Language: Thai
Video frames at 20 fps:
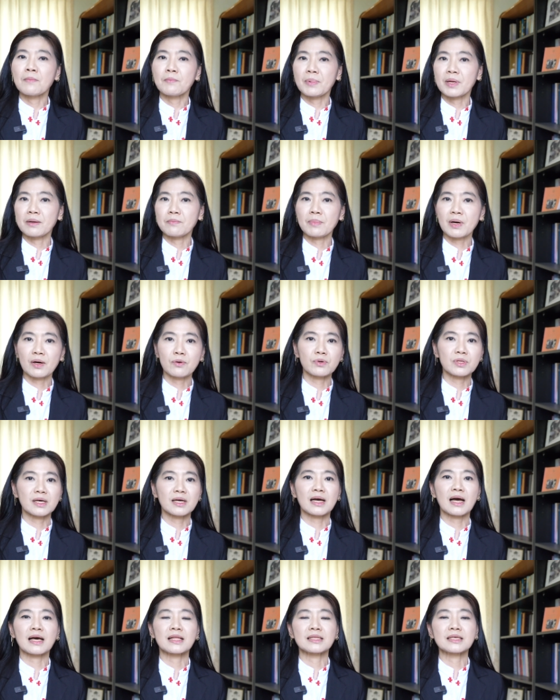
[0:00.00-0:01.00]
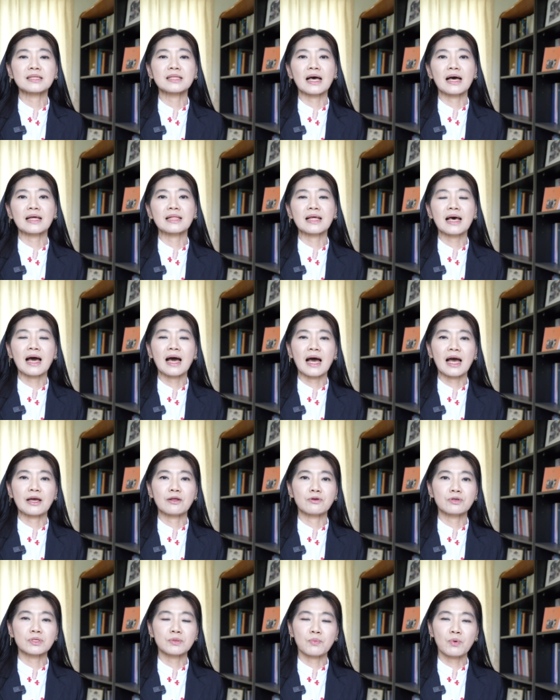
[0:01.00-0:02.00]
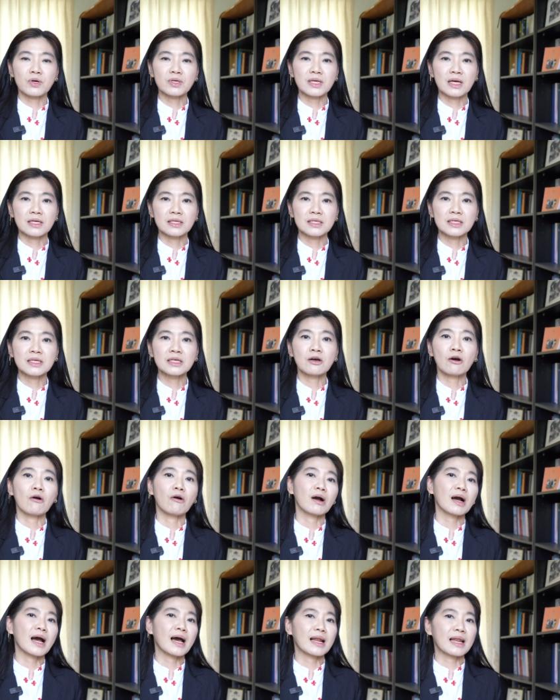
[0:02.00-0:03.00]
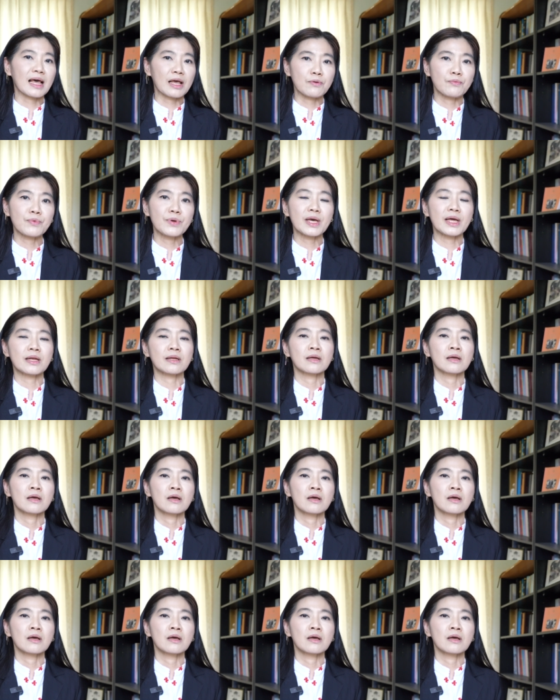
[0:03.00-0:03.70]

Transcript: เป็นปรากฏการณ์ที่ท้าทายโดยเฉพาะอย่างยิ่งของการไหลเวียน